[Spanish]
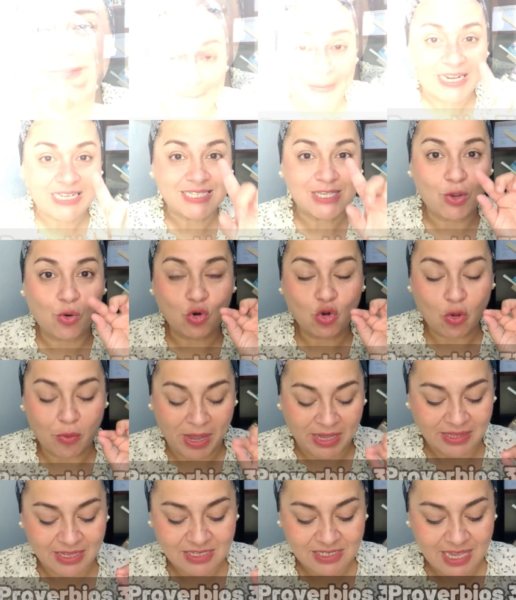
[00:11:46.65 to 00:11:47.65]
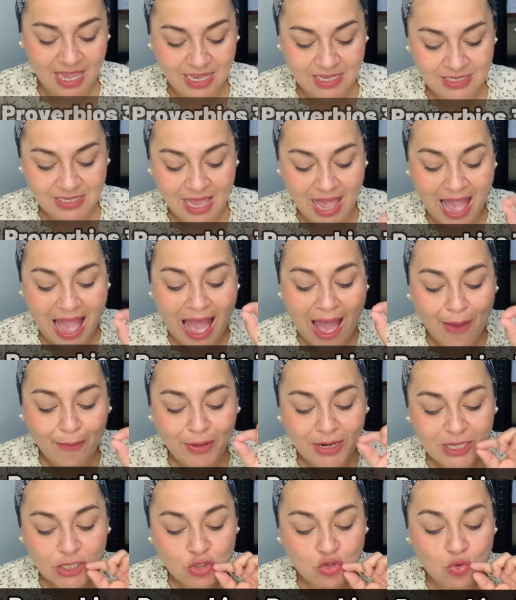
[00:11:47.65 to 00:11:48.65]
Versículo 26.
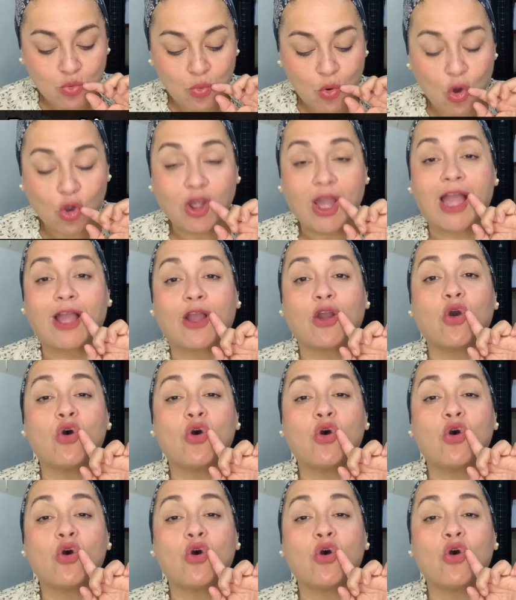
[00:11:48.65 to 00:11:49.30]
Abre su boca